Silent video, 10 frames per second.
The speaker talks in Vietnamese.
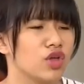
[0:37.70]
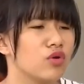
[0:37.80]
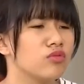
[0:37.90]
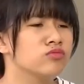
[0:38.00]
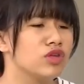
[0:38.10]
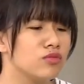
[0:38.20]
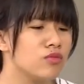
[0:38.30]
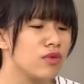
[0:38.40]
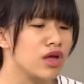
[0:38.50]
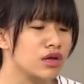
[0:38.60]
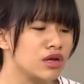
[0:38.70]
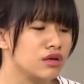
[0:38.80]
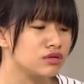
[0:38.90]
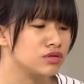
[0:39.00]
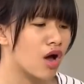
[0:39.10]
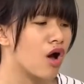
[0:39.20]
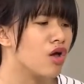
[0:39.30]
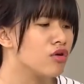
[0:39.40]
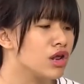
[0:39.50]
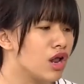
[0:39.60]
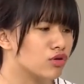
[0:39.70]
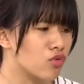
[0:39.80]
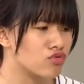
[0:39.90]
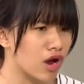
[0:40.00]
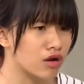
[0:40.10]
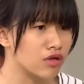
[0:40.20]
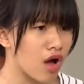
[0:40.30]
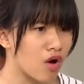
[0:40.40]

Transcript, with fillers: chị cũng chỉ muốn biết cái sơ yếu lý lịch của nhỏ đó